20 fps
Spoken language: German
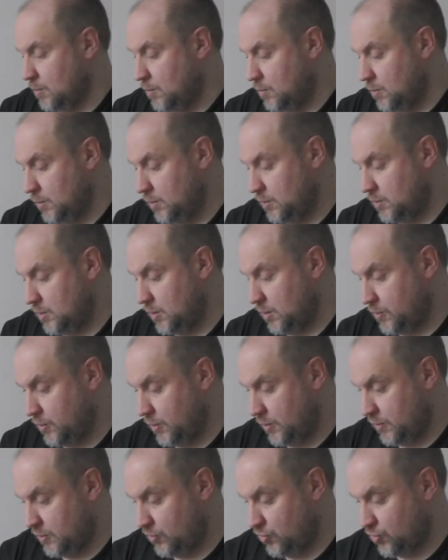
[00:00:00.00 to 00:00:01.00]
Und ihr
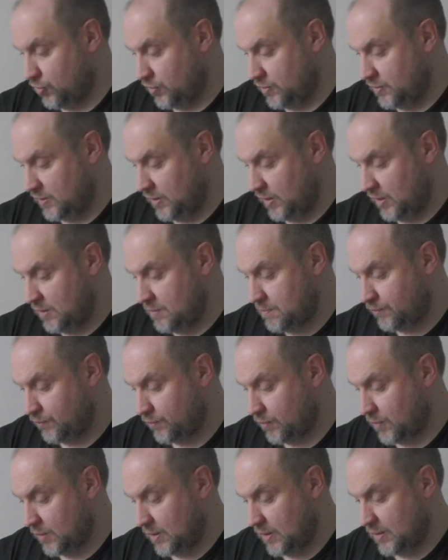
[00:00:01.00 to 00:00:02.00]
könnt es schon sehen,
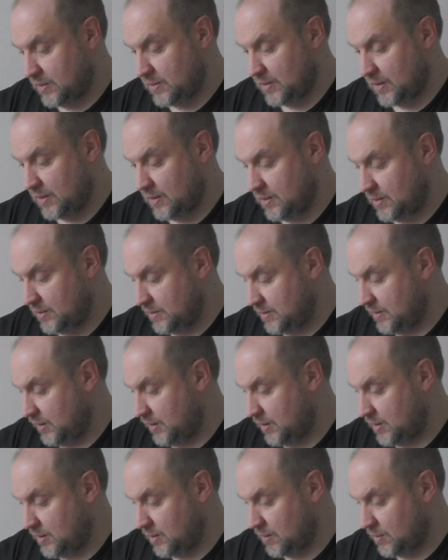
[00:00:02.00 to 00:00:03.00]
es handelt
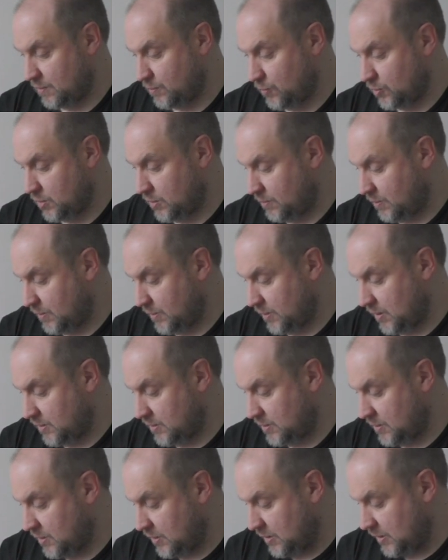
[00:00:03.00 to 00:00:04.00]
sich, ich muss mir aber
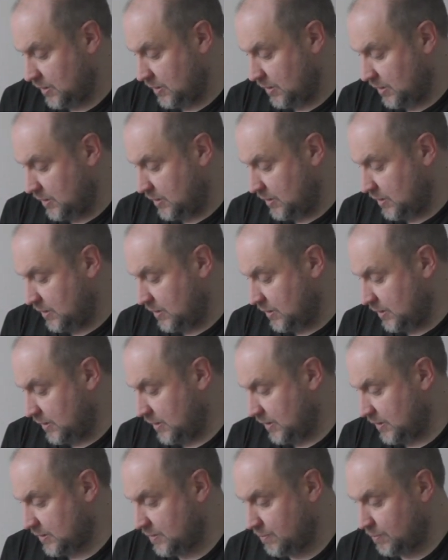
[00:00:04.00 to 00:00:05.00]
jetzt
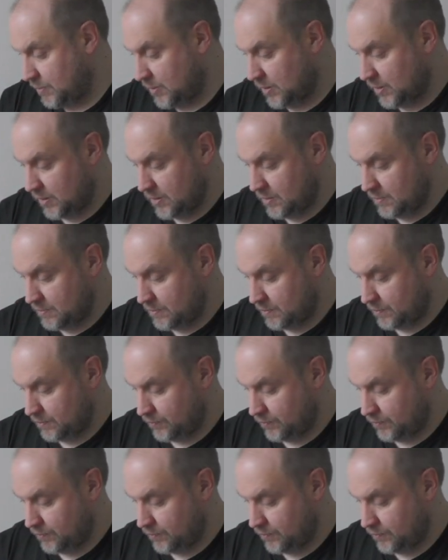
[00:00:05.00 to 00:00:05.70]
erstmal